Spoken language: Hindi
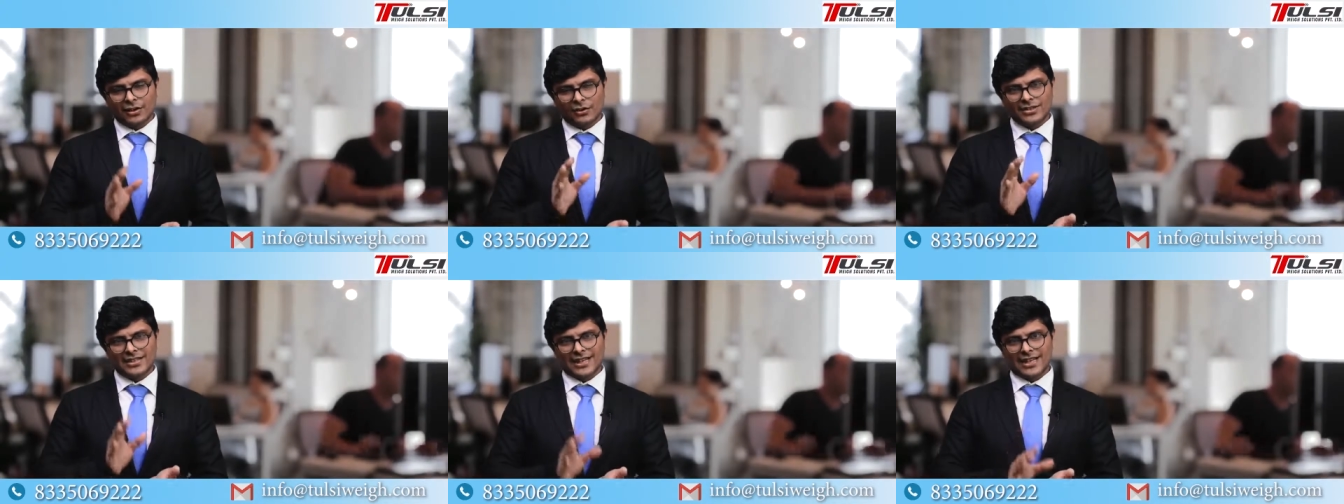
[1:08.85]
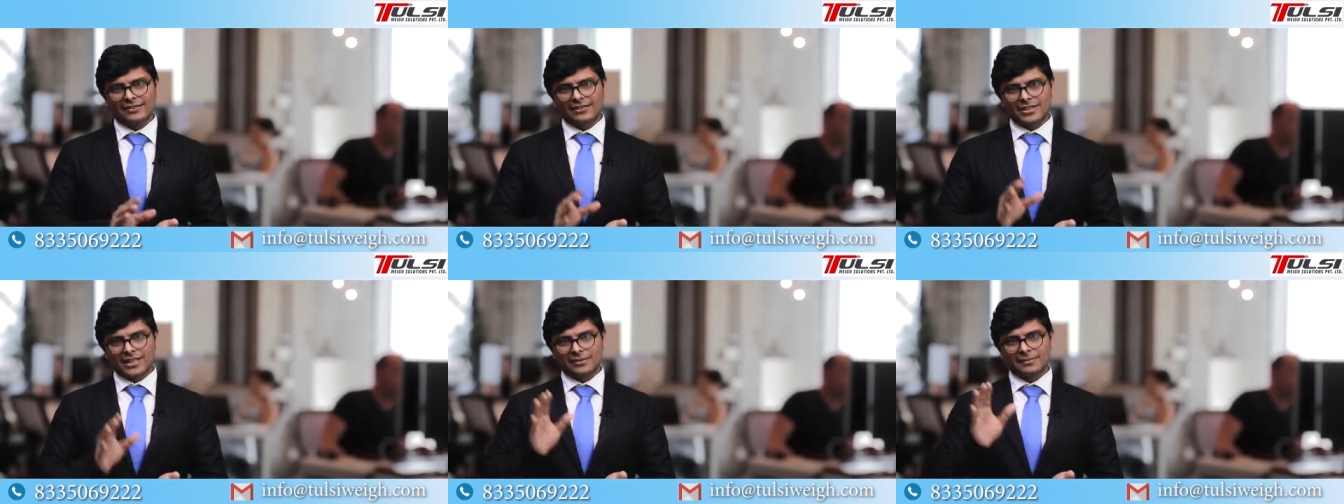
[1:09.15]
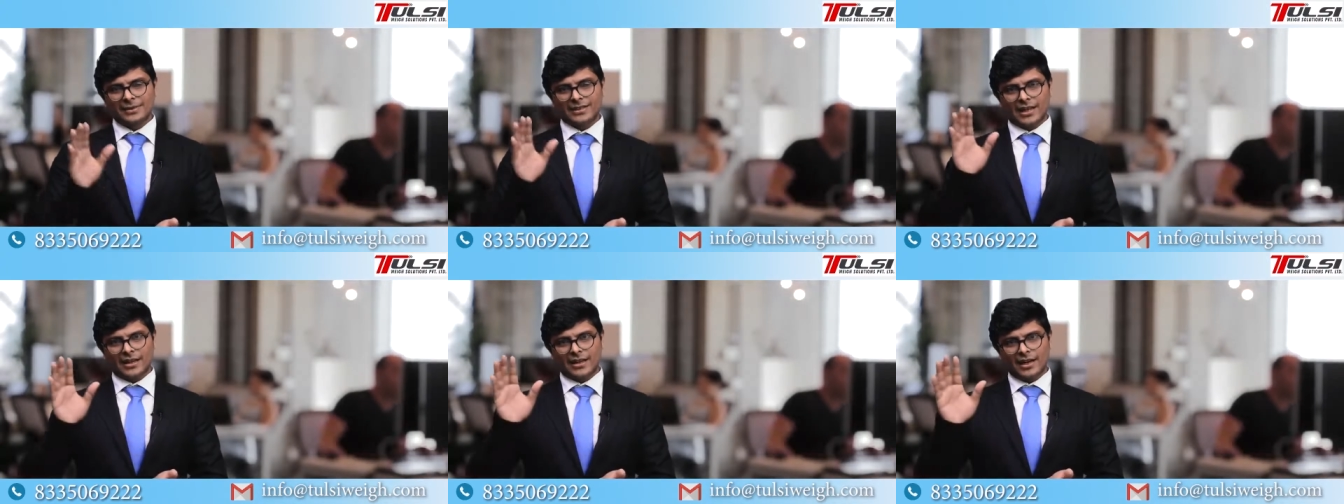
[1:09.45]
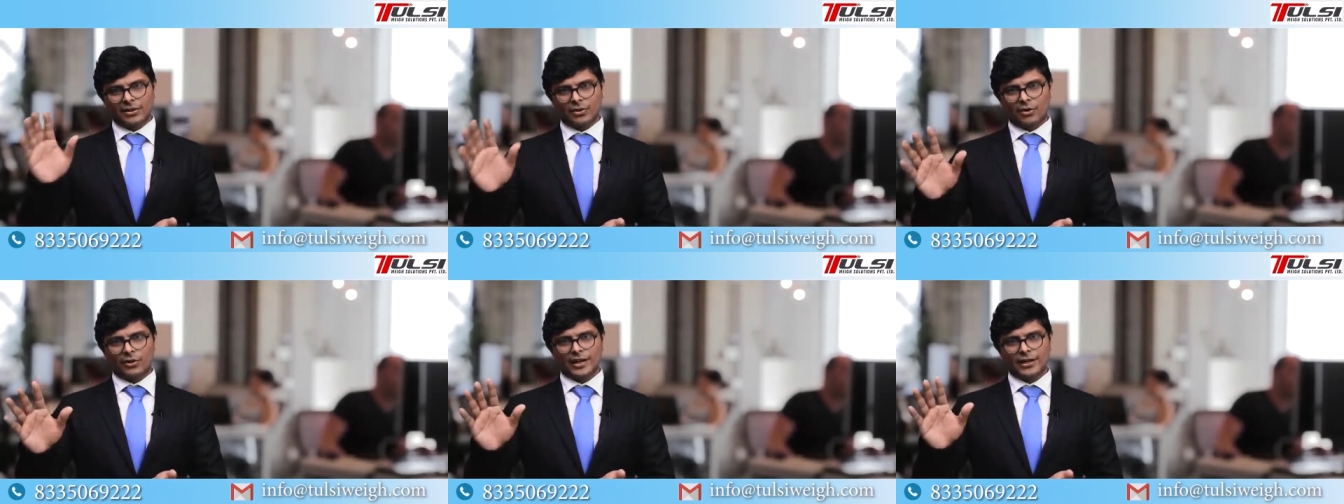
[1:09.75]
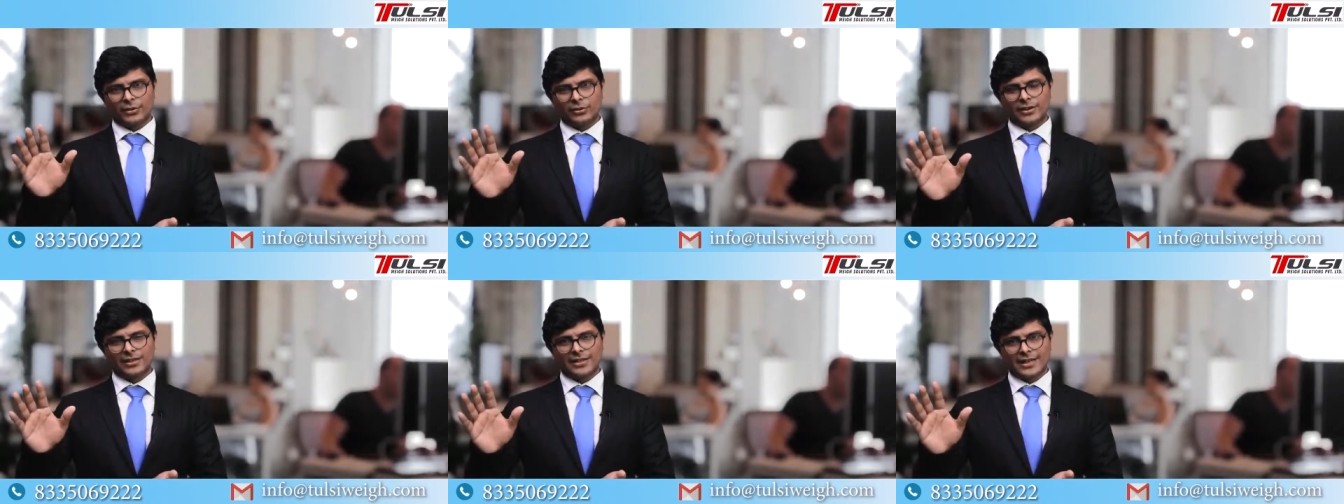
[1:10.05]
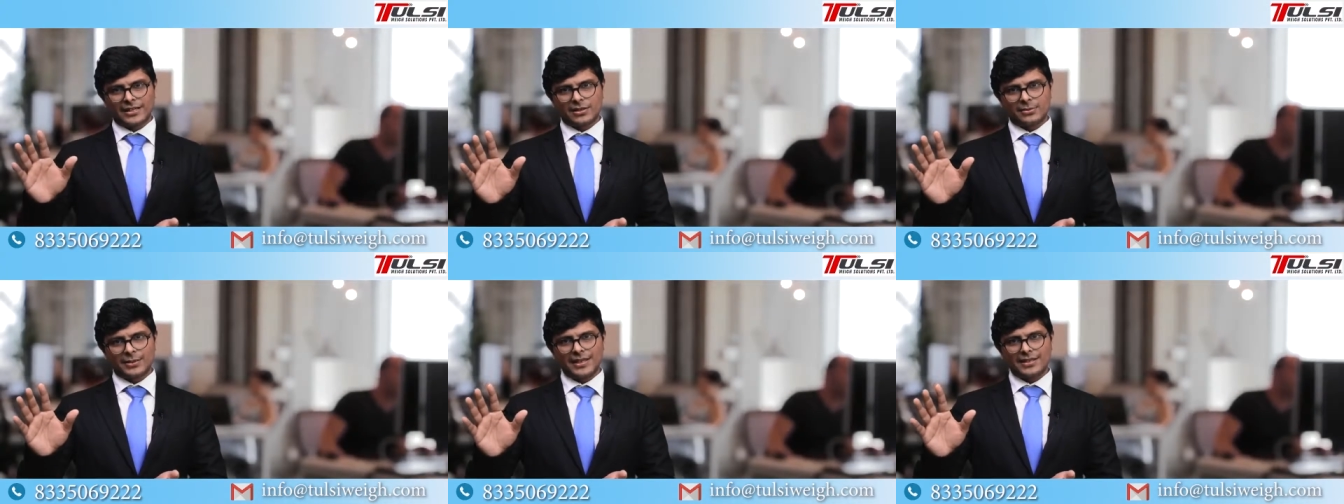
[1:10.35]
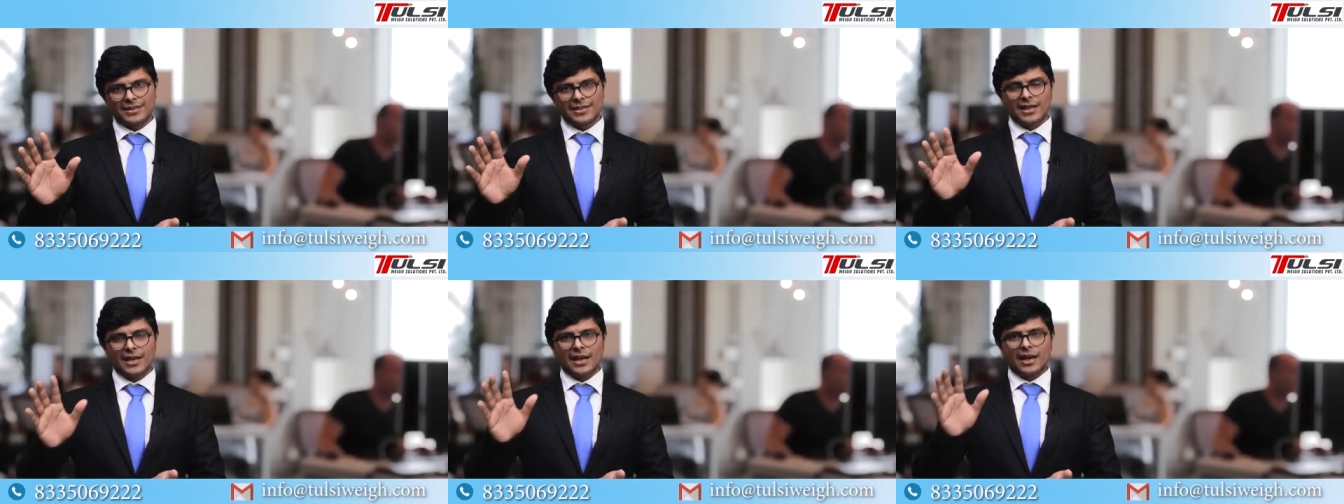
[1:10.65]
और सही वजन बता रहा है अकॉर्डिंग टू द टेस्ट
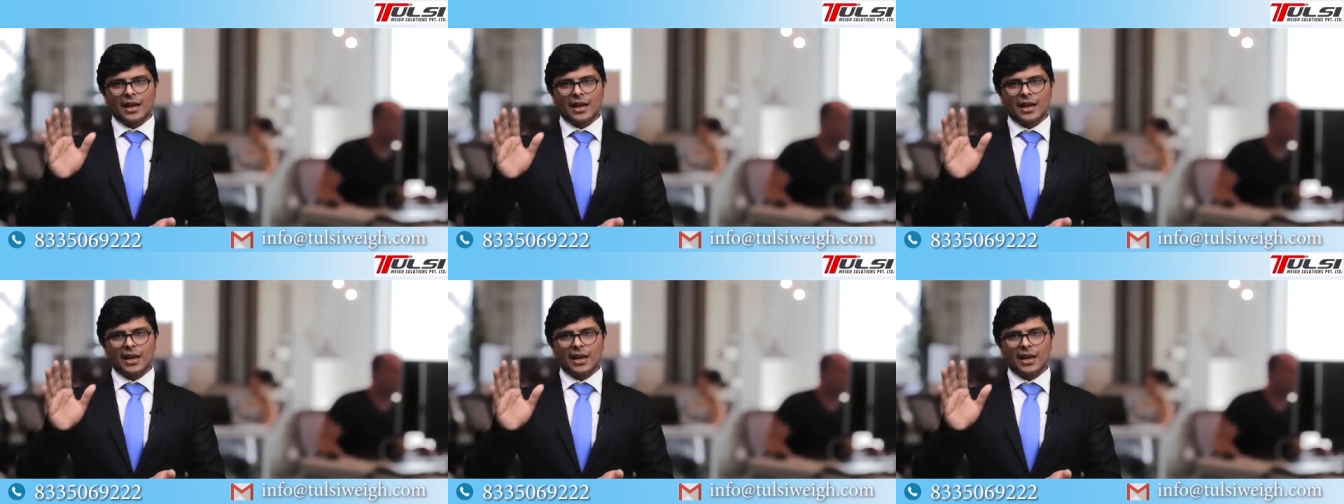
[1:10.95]
वेट्स